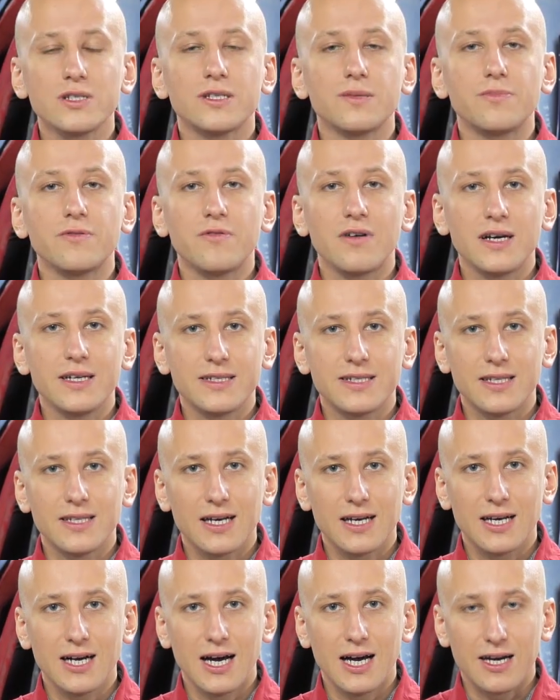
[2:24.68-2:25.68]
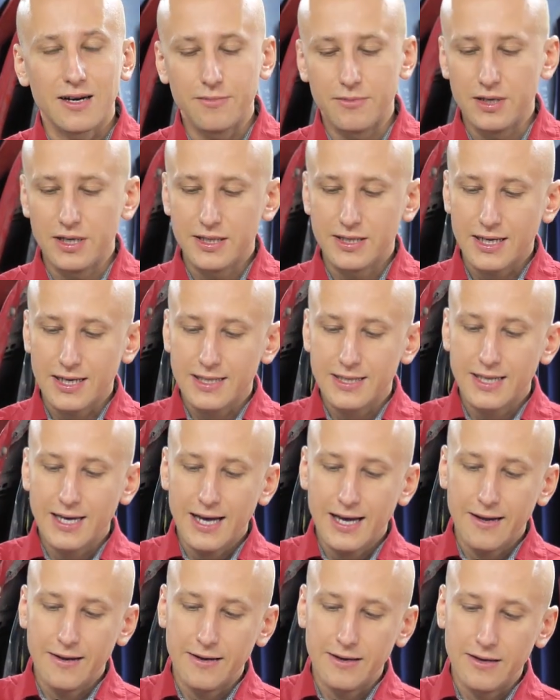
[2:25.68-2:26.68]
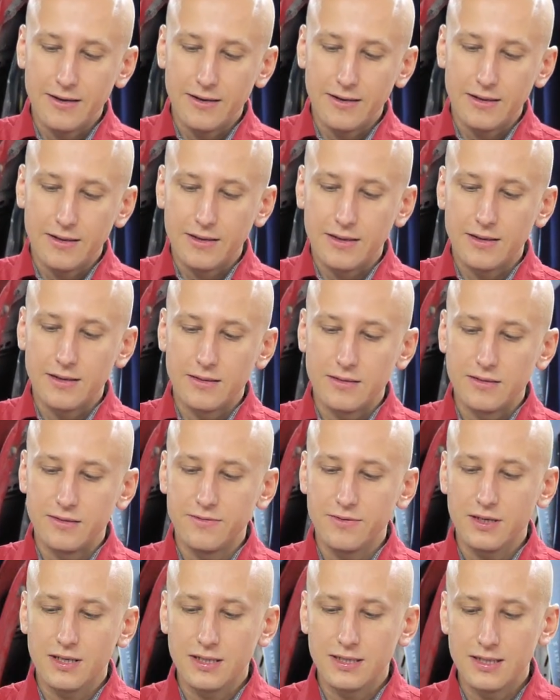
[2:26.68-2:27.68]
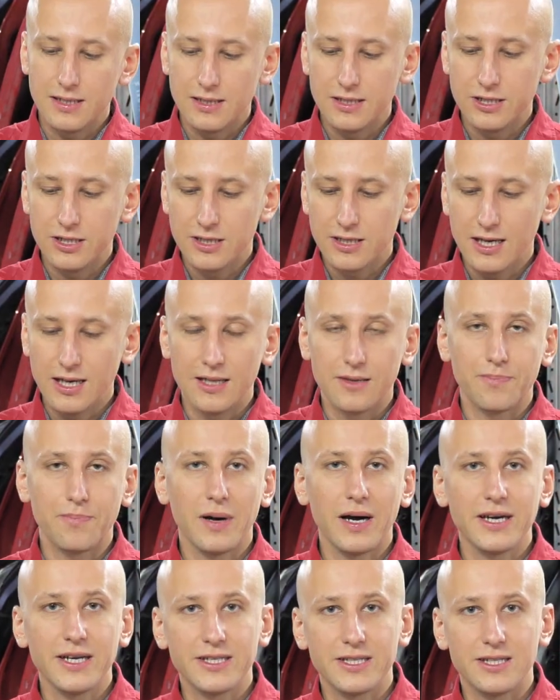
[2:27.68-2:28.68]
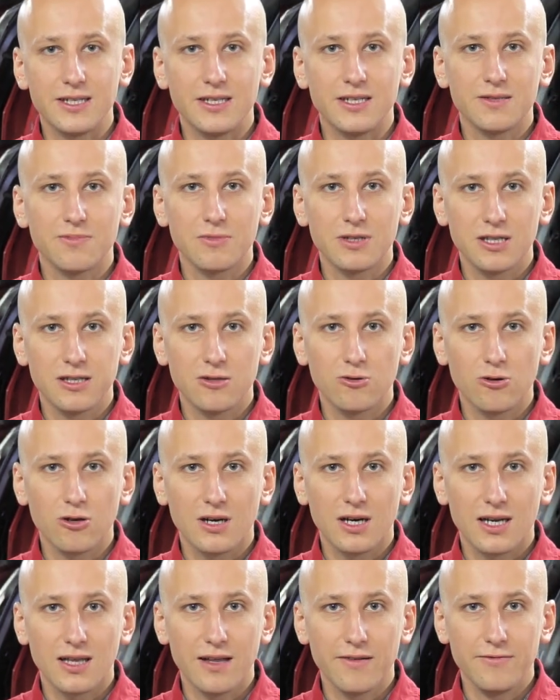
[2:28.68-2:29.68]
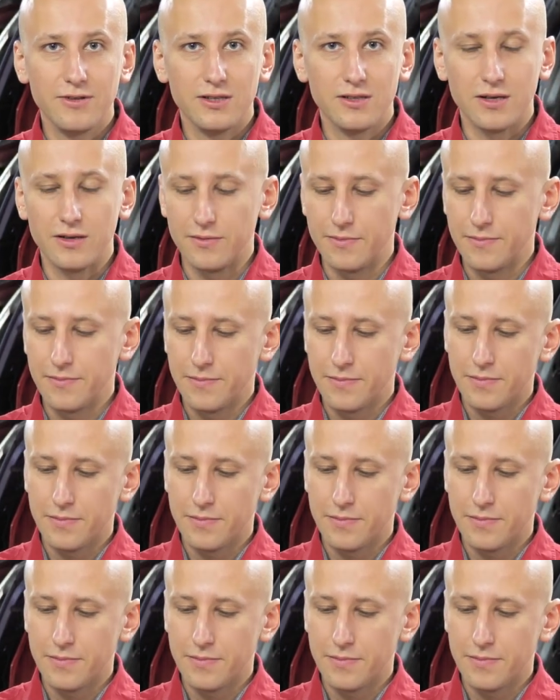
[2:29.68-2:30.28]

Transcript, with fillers: Он забивается нагаром, и тогда э, двигатель начинает парить из масляной горловины.